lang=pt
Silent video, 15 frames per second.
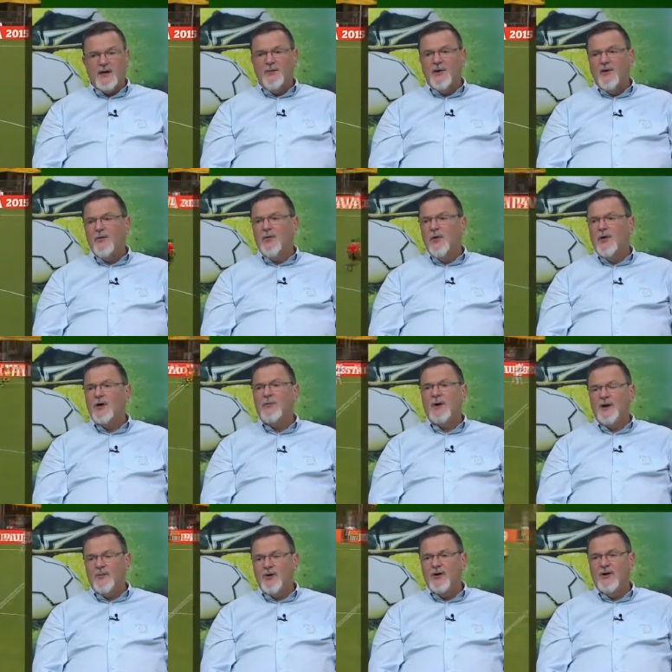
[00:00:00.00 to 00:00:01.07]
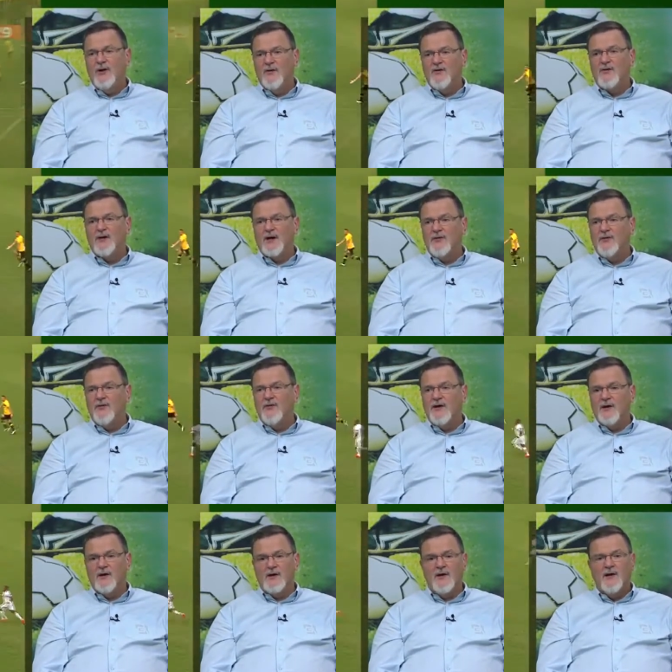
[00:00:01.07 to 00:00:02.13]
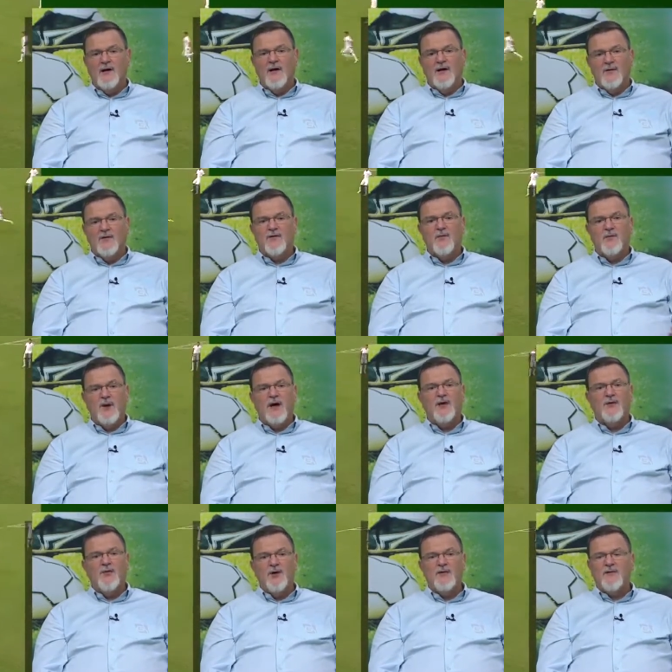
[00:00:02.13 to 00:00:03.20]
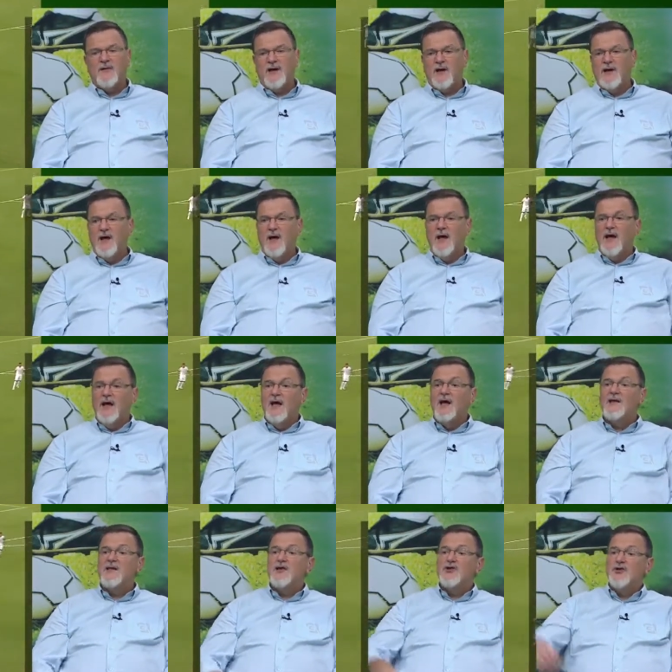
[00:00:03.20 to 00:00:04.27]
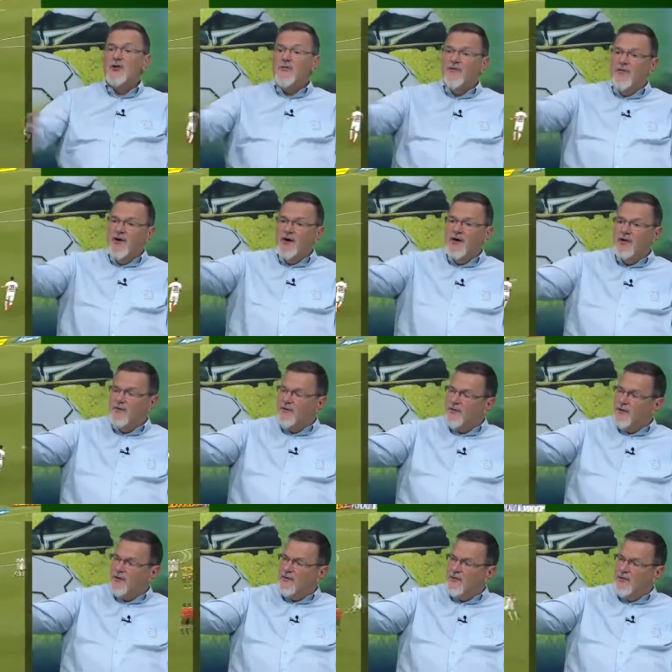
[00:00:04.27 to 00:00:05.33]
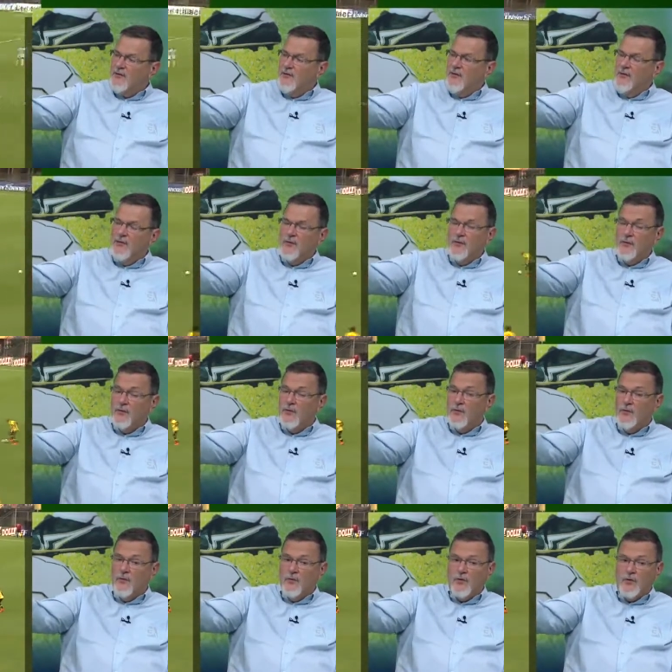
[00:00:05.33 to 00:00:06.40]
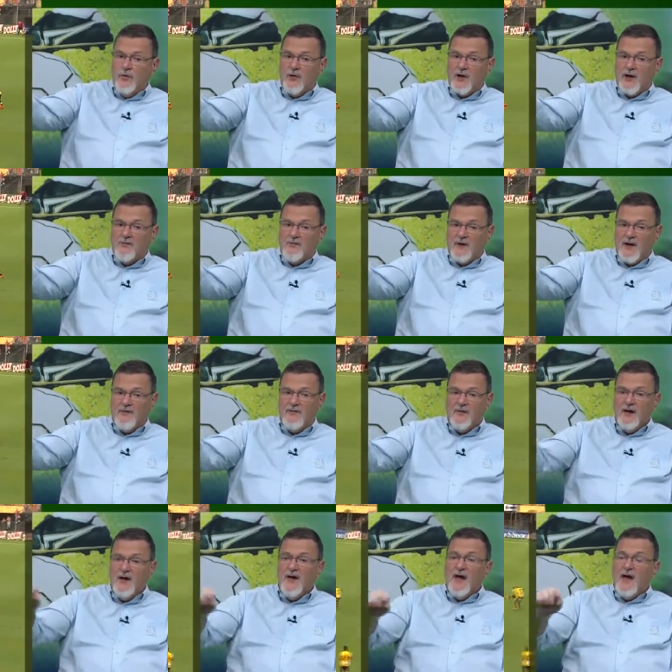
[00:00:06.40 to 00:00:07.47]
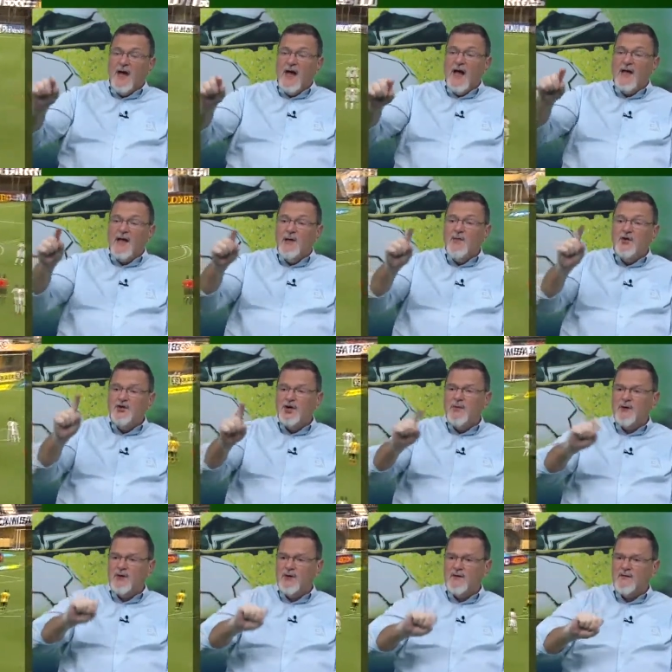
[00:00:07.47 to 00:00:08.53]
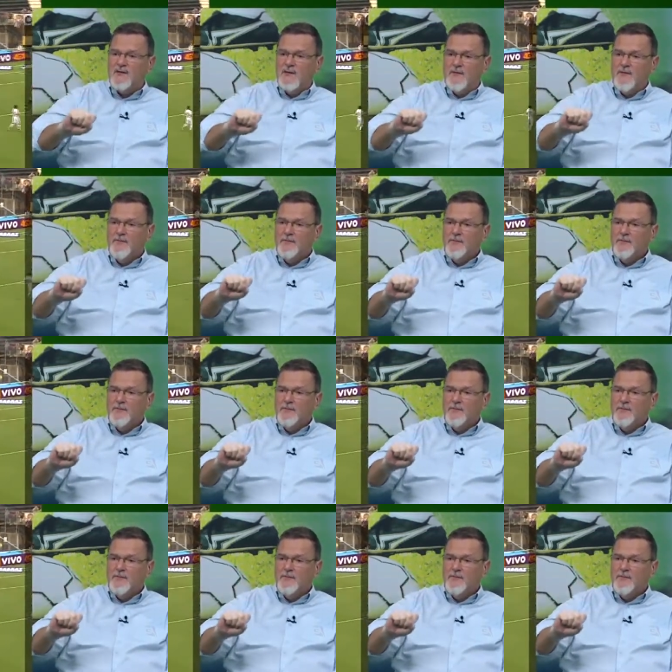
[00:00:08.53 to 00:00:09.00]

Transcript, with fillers: também um gol que, pelo amor de Deus, Ricardo Oliveira, né? Não se perde gol assim. E esse Giovanni, o, o, o meu caro Flávio, é que me chama a atenção